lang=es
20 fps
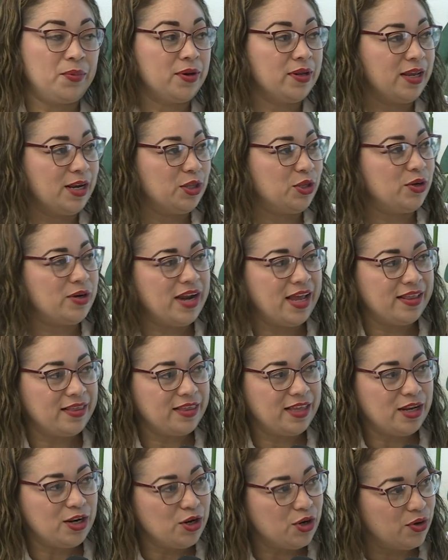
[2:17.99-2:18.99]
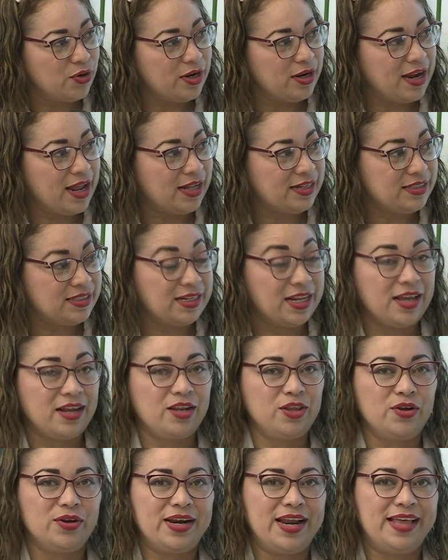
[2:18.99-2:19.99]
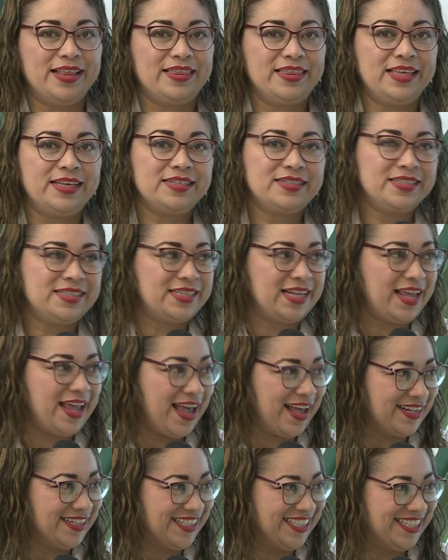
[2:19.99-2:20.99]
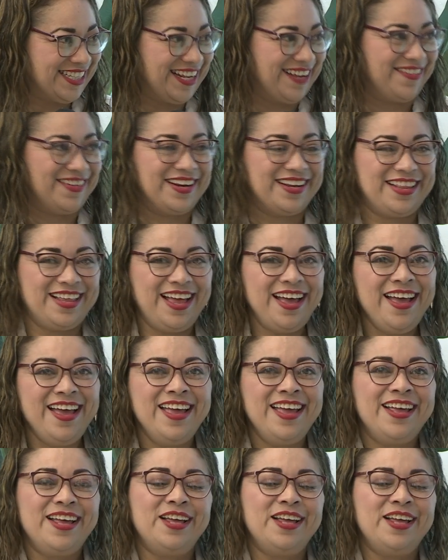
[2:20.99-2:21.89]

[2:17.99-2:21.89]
porque el donante no nace, el donante se, hace, ¿verdad?